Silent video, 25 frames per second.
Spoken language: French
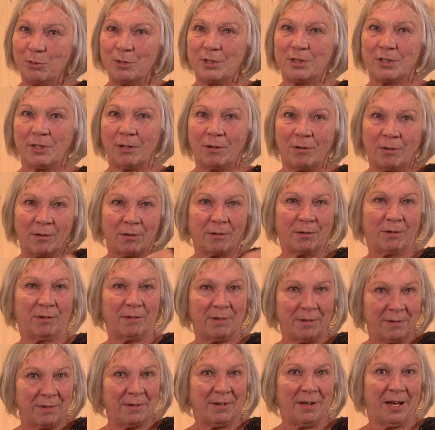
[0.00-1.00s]
le
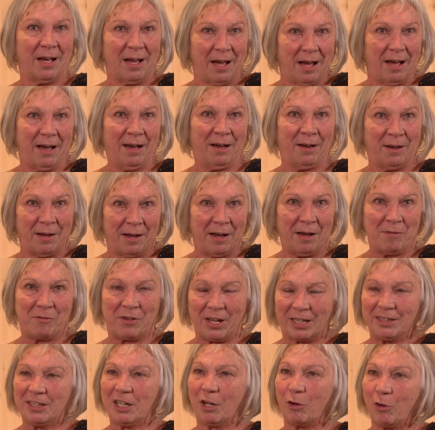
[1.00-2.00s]
temps euh, à
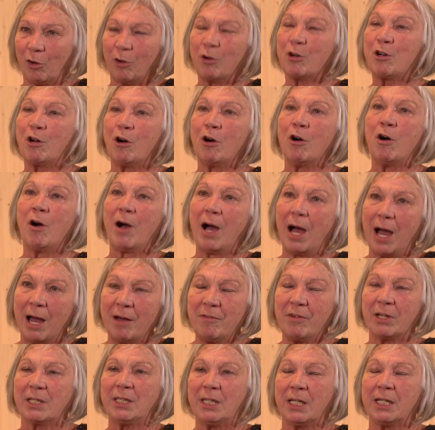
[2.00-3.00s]
faire des records
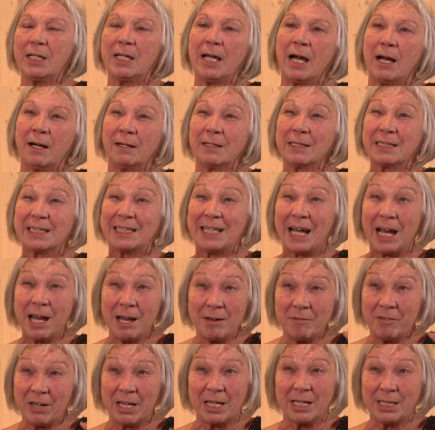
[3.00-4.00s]
avec des gars,
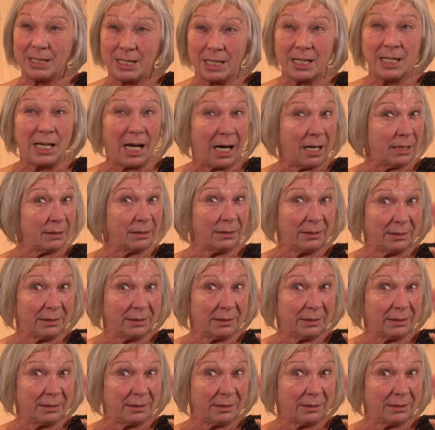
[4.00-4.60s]
qu'avec des gars.